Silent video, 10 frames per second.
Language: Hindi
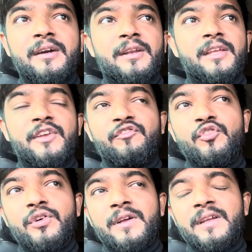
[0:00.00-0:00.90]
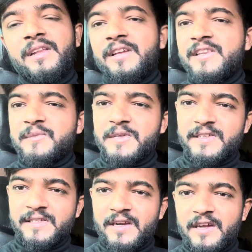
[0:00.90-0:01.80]
करेंगे वो करेंगे लेकिन इसमें
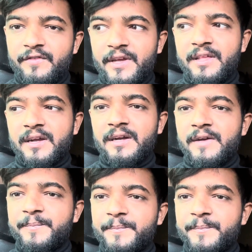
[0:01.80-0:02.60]
किसान का फ़ायदा कहाँ